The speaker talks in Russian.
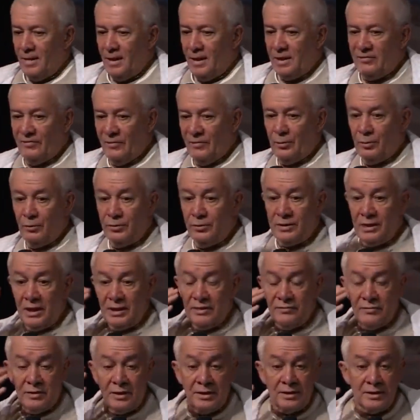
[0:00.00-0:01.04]
Это вопрос
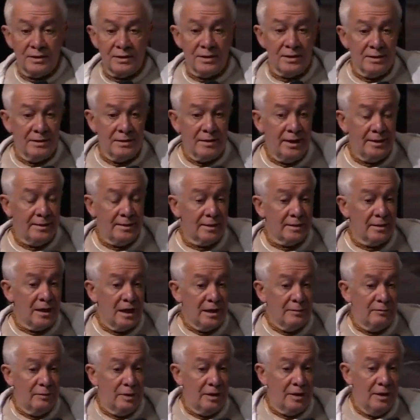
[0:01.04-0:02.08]
развитости сознания.
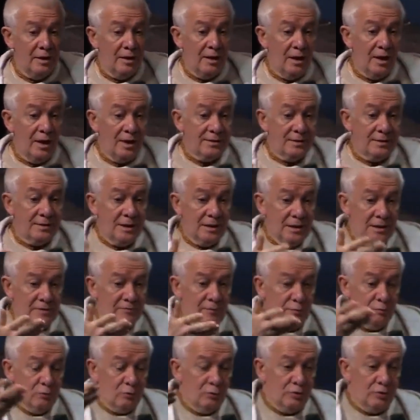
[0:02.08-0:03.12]
Как мы
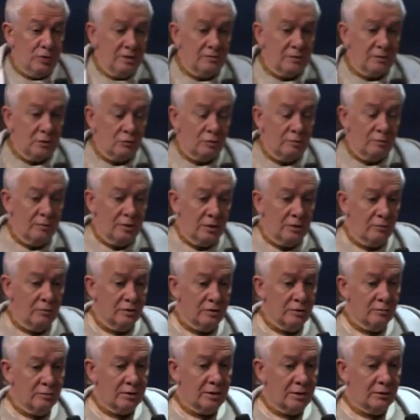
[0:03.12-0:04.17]
оцениваем ту жизнь, в которой мы
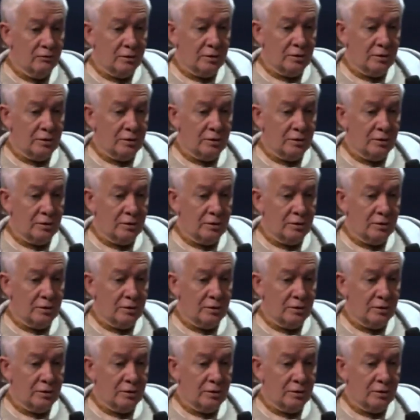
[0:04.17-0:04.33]
находимся?